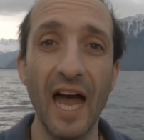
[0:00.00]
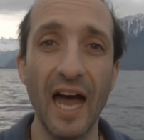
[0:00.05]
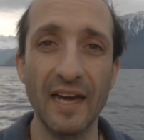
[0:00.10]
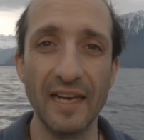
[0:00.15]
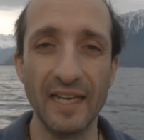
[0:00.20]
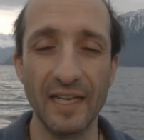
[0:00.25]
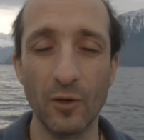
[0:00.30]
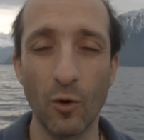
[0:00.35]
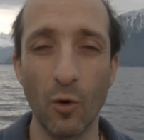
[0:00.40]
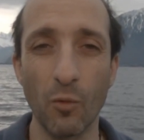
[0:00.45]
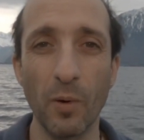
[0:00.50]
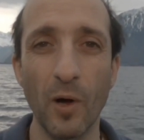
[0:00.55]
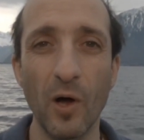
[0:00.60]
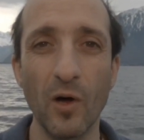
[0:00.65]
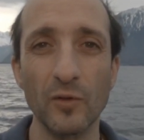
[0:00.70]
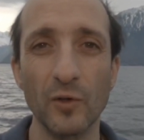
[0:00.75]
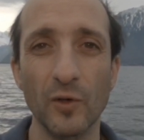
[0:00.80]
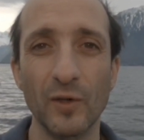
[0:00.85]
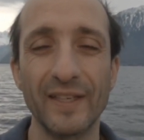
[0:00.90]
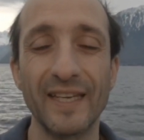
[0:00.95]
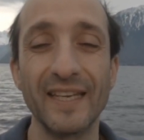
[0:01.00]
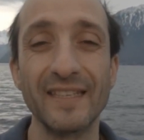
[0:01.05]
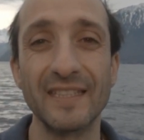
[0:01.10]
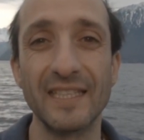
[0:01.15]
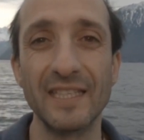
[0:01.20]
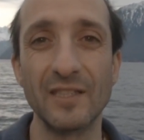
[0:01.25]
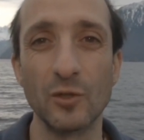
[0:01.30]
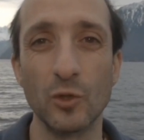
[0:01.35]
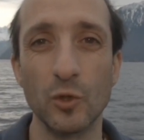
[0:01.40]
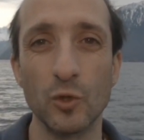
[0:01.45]
à aller comprendre
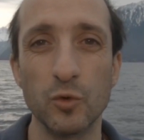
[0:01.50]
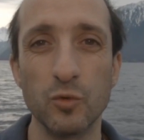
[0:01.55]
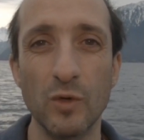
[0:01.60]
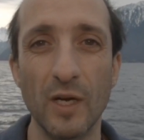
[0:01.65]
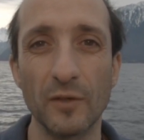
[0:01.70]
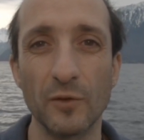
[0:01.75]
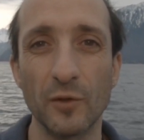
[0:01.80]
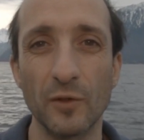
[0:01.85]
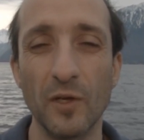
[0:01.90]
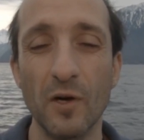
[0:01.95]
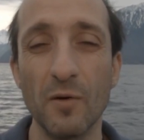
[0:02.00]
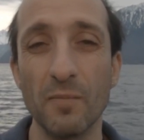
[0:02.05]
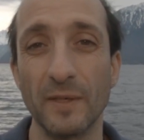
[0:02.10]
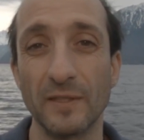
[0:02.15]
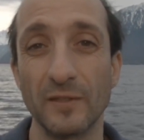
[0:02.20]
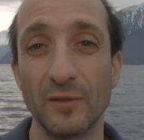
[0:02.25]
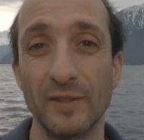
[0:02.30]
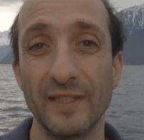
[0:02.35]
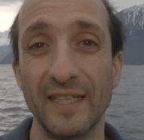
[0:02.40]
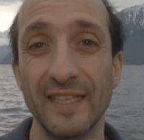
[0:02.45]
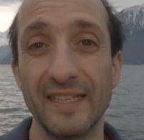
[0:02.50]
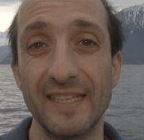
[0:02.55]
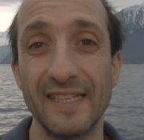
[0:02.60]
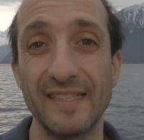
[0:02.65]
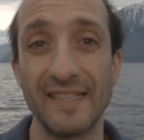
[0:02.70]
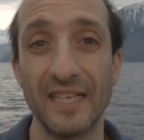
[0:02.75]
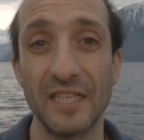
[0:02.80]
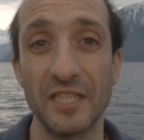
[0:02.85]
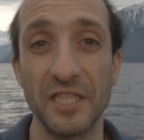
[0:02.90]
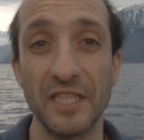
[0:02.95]
qu'est-ce qui se joue là-dedans, parce que dès
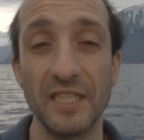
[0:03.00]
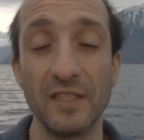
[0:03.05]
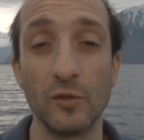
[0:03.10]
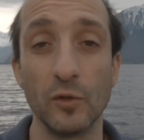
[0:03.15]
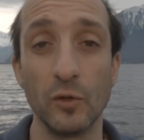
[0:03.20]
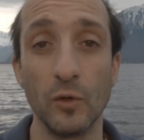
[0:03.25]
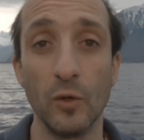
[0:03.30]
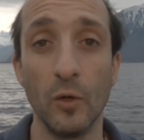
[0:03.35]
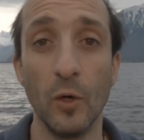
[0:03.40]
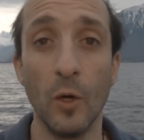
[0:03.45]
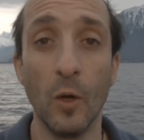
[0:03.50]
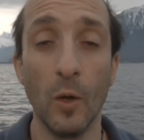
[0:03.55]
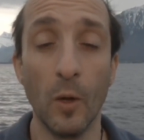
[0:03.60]
qu'il s'agit de,